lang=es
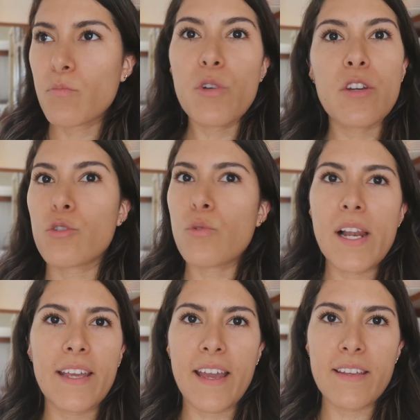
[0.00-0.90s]
es muy
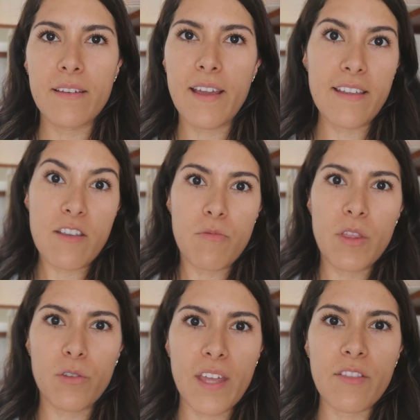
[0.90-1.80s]
inusual que haya,
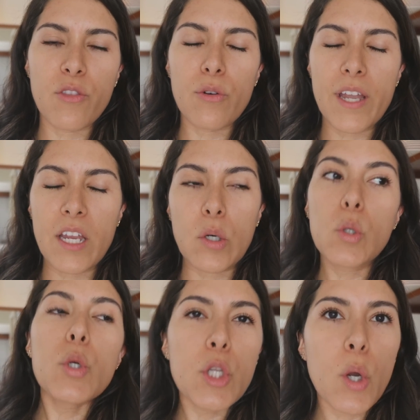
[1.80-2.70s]
llovido tanto en
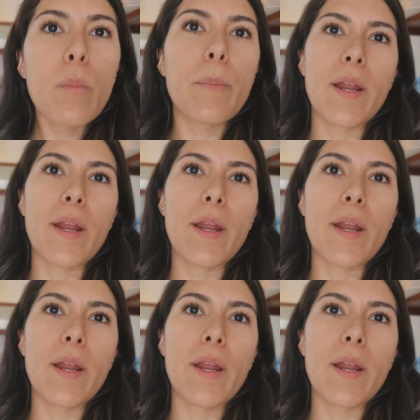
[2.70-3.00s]
junio,